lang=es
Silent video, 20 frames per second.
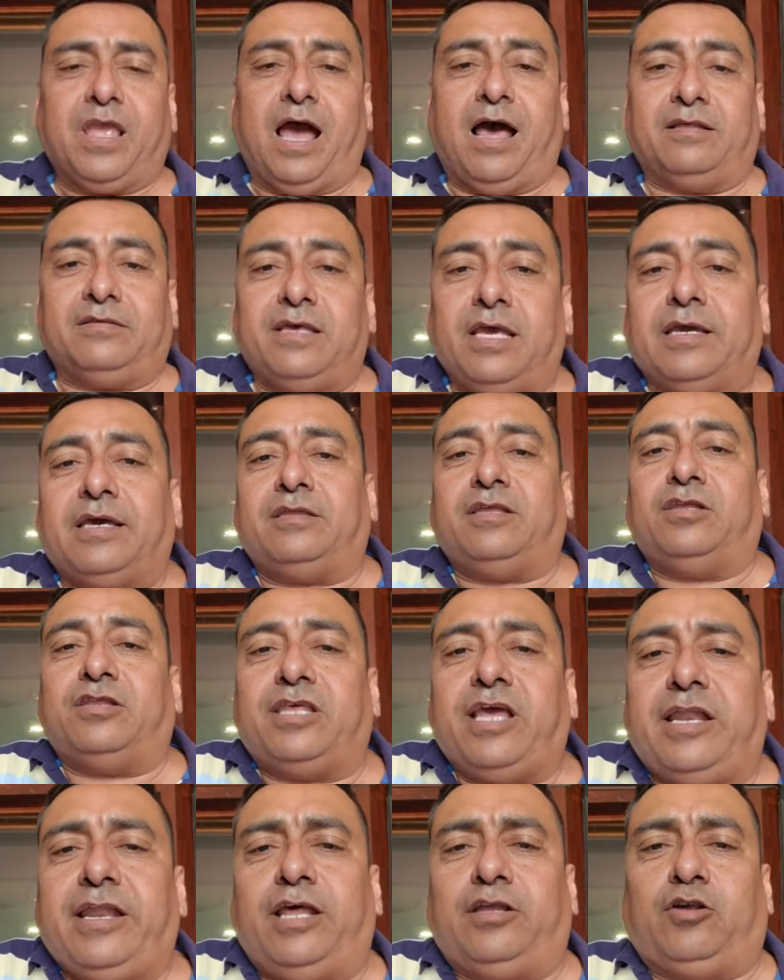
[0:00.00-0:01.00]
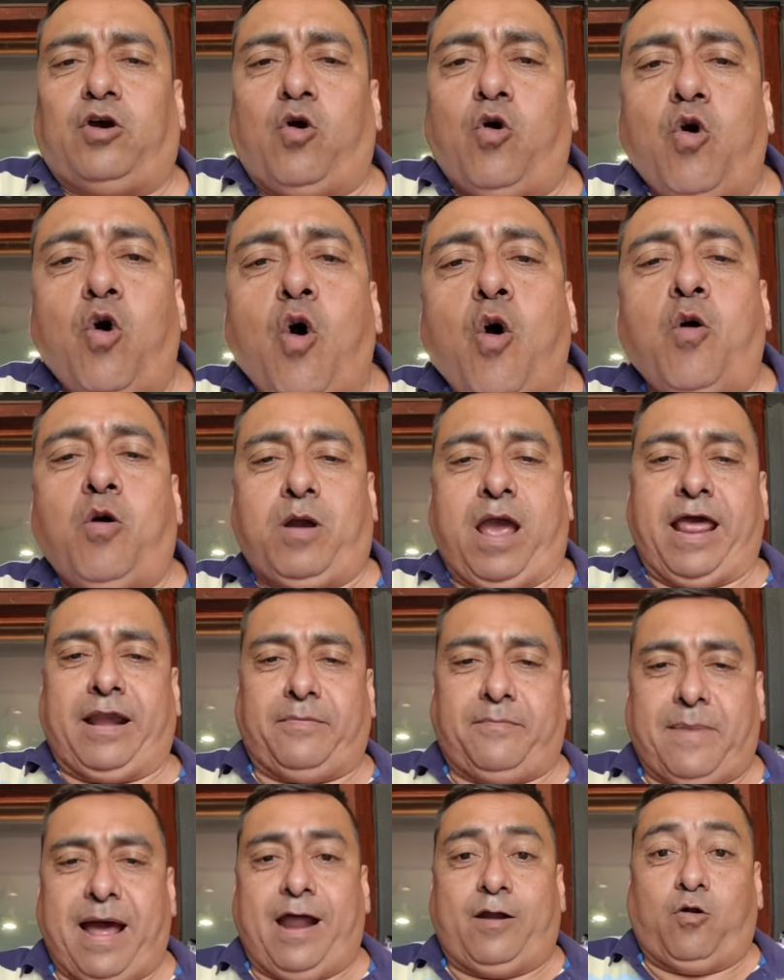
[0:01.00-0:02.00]
Así que si tienes un
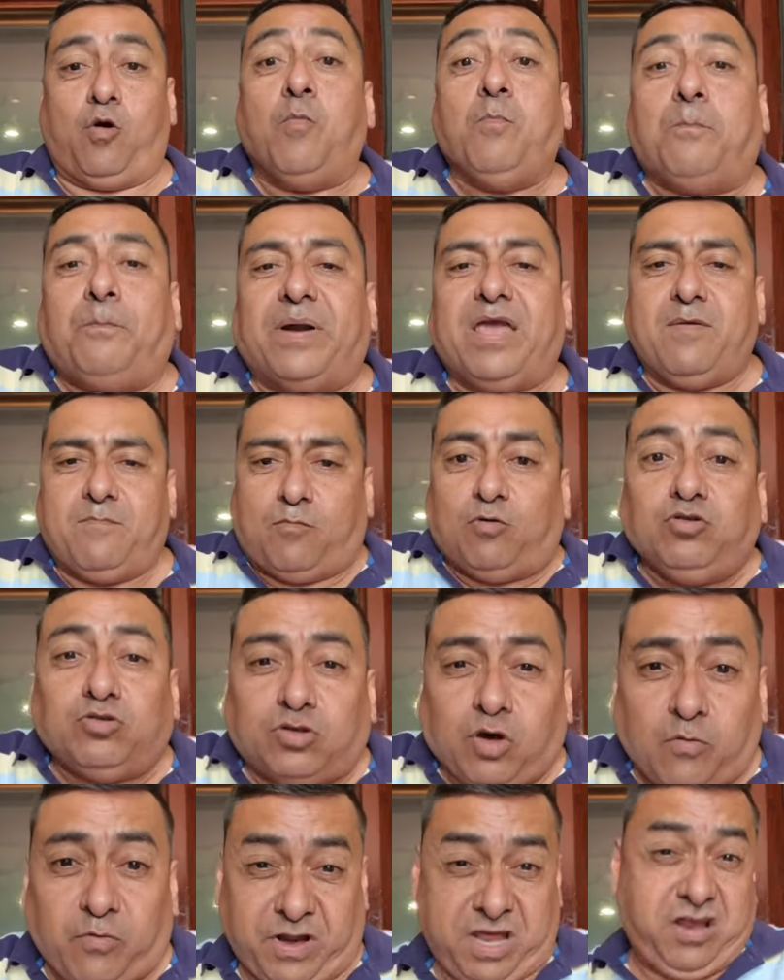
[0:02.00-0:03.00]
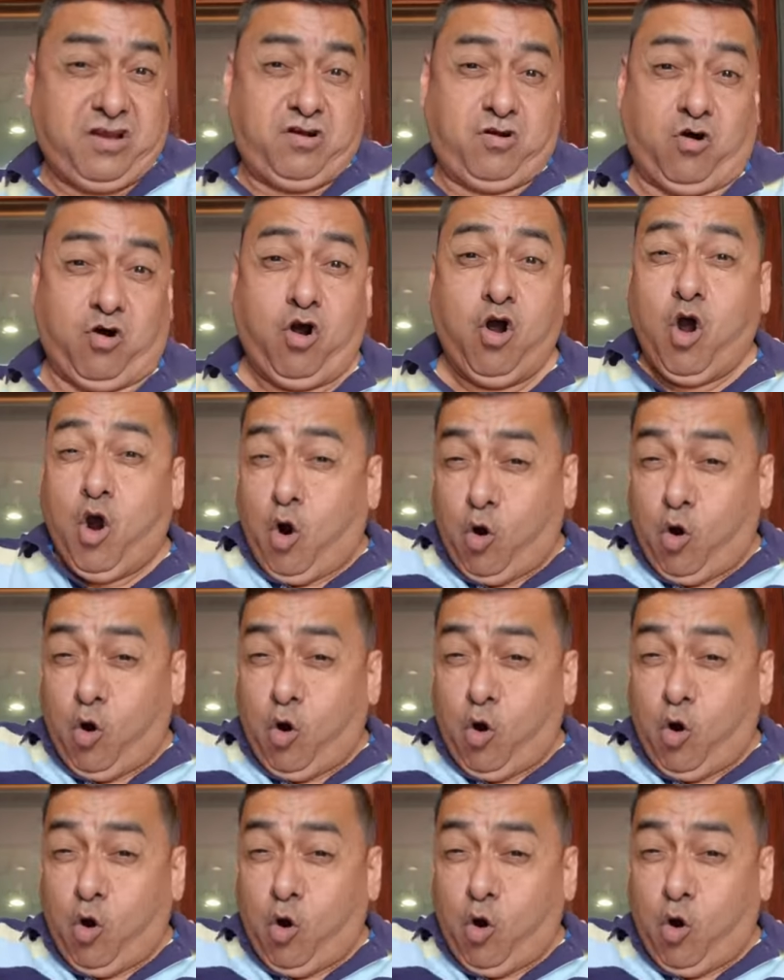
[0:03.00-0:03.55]
hermano, un primo, un sobrino,